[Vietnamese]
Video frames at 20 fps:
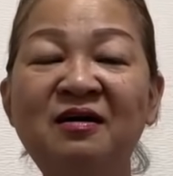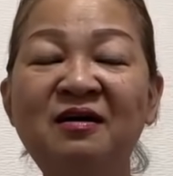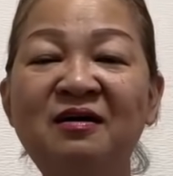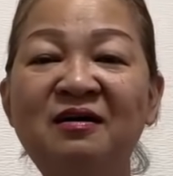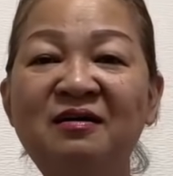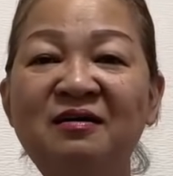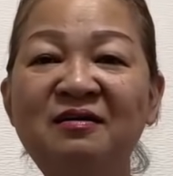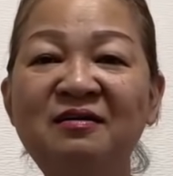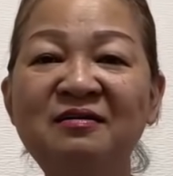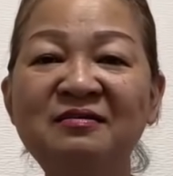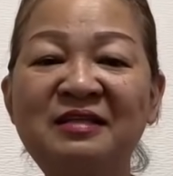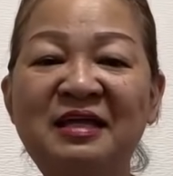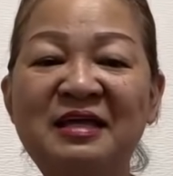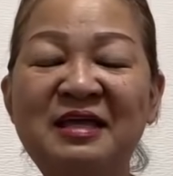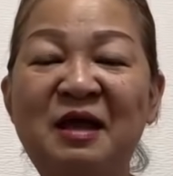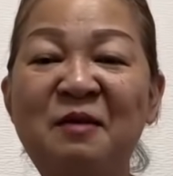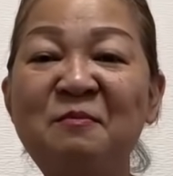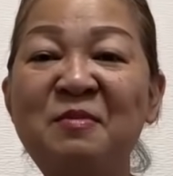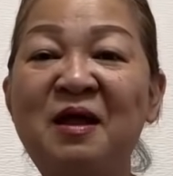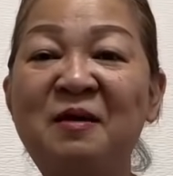à, người ta
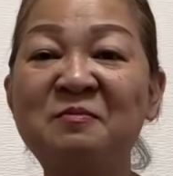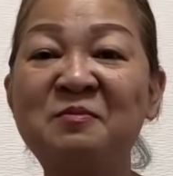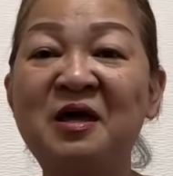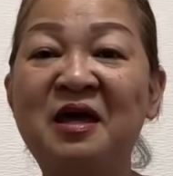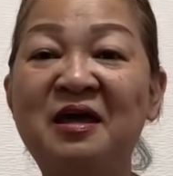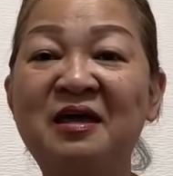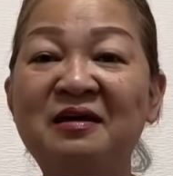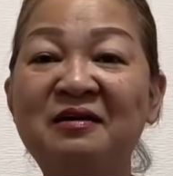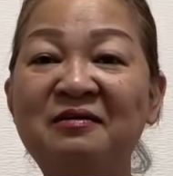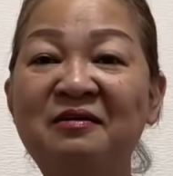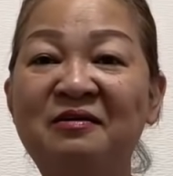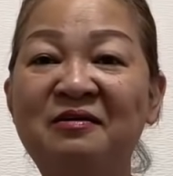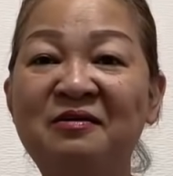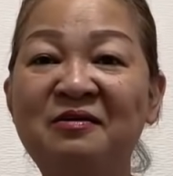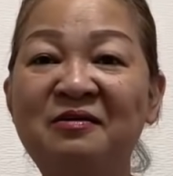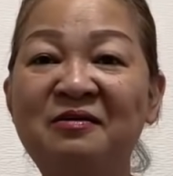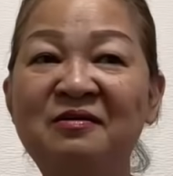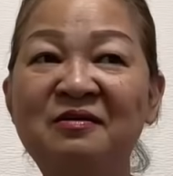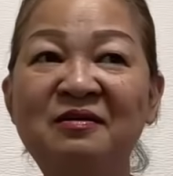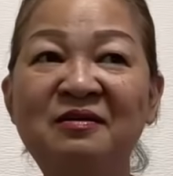dám làm thiện
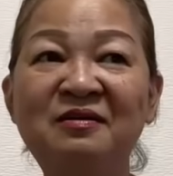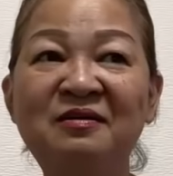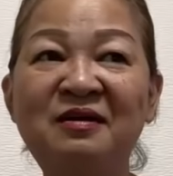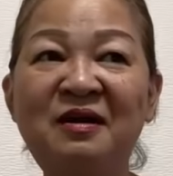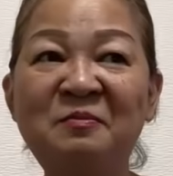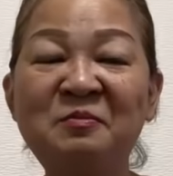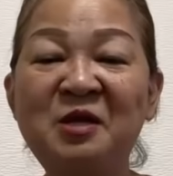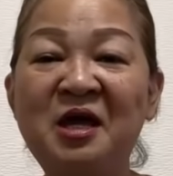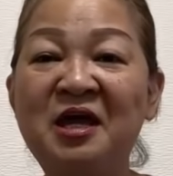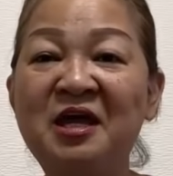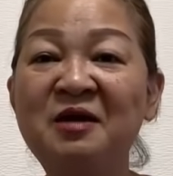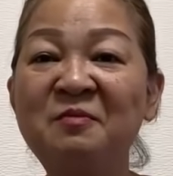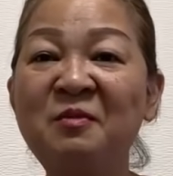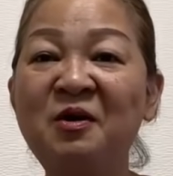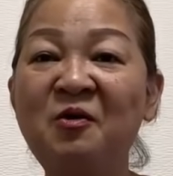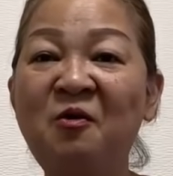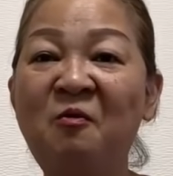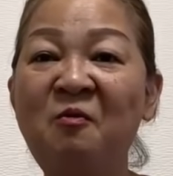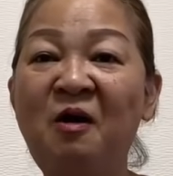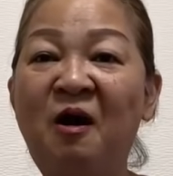được làm thiện
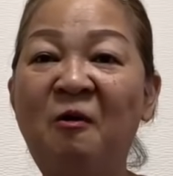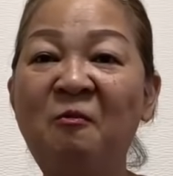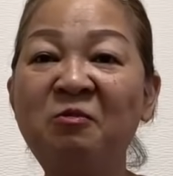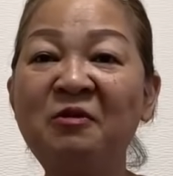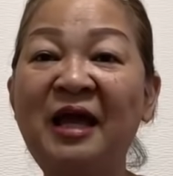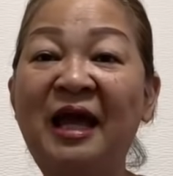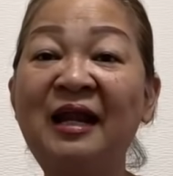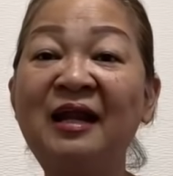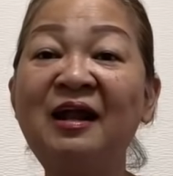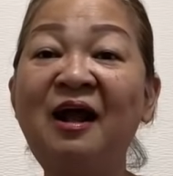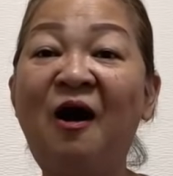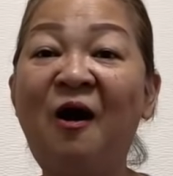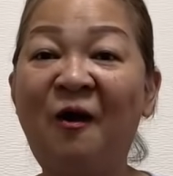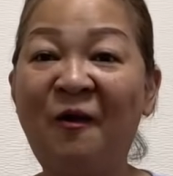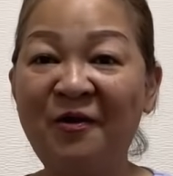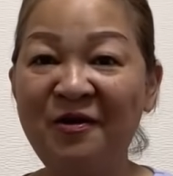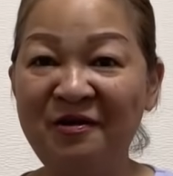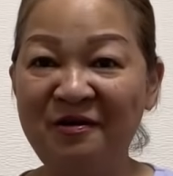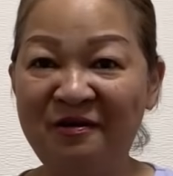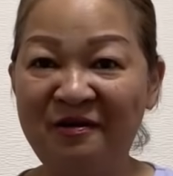mà cũng không tránh
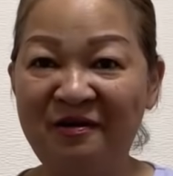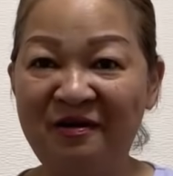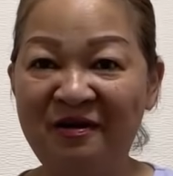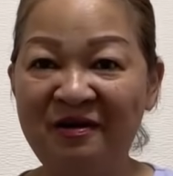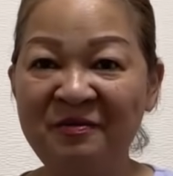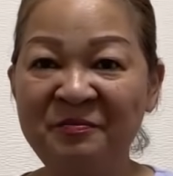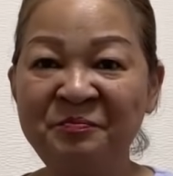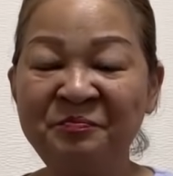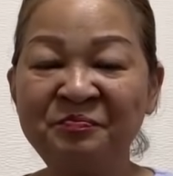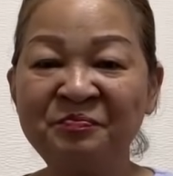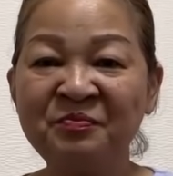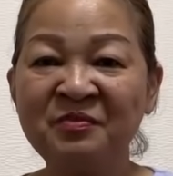khỏi nữa